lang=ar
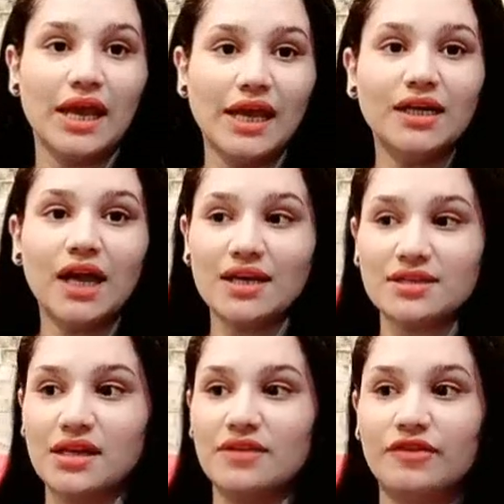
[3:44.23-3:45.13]
ايه اللي
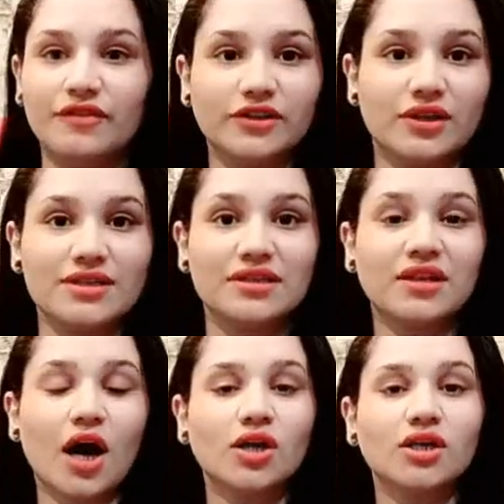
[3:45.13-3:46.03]
حصل لي في الفتره دي
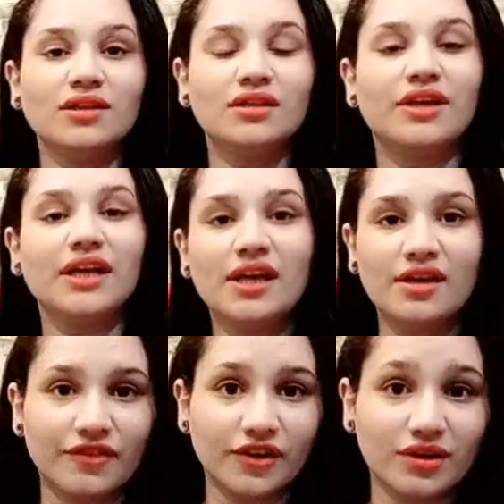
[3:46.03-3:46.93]
تعرضت لايه
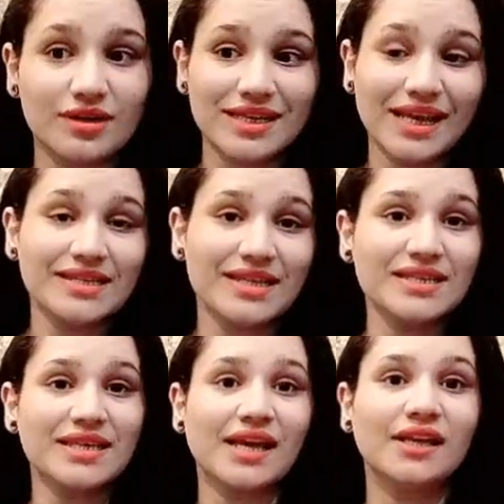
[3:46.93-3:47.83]
الفتره دي
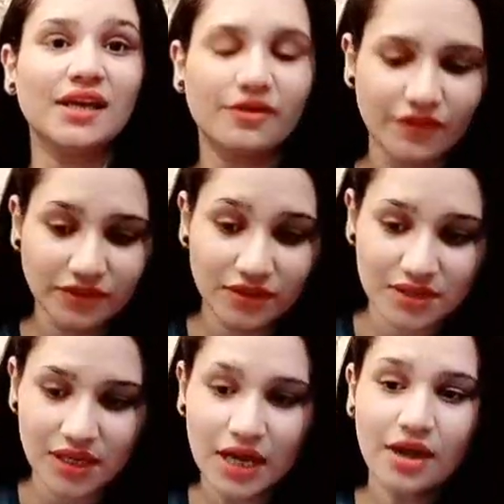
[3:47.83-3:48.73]
احساسي كان ايه الفتره
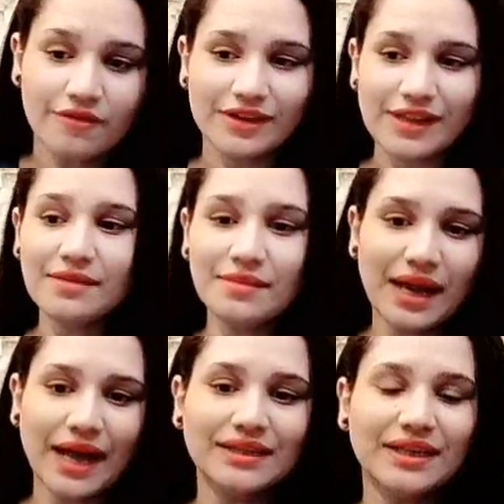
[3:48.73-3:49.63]
دي
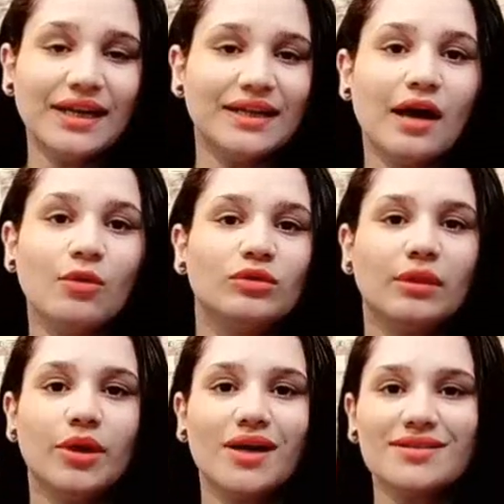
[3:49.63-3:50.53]
فدايما عندنا ده
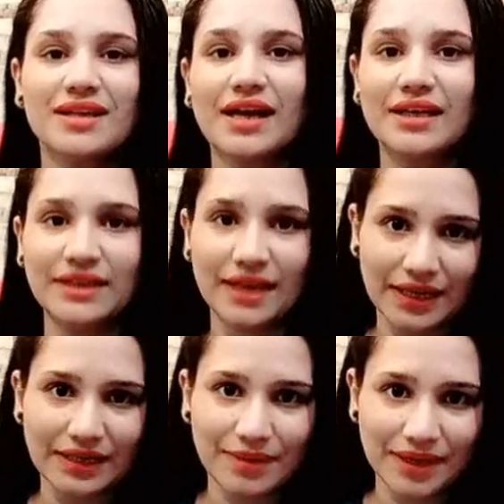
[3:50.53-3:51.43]
وده بيأثر علينا
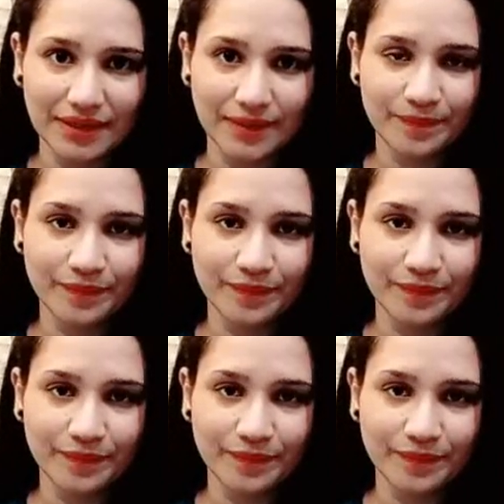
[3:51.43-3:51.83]
خلي بالنا